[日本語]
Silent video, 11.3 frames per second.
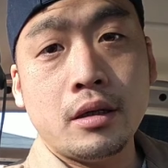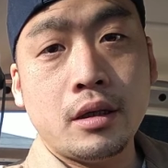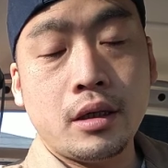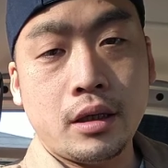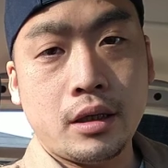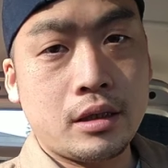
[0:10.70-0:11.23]

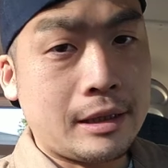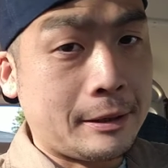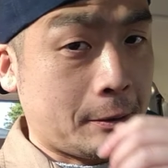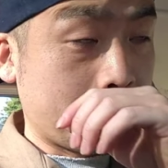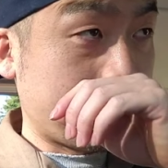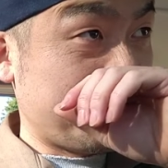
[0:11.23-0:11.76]
えー、
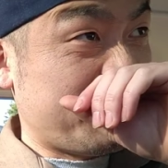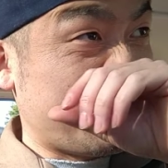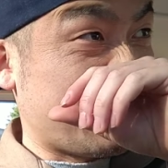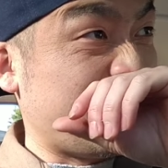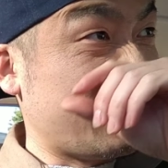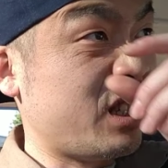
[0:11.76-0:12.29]
作業する
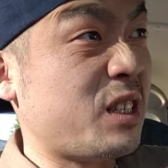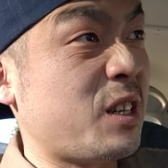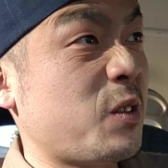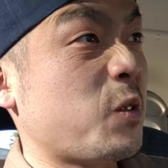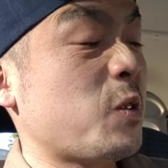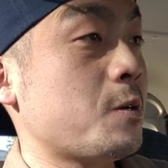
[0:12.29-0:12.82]
わけなんです
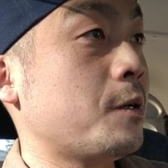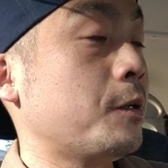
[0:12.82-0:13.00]
けど、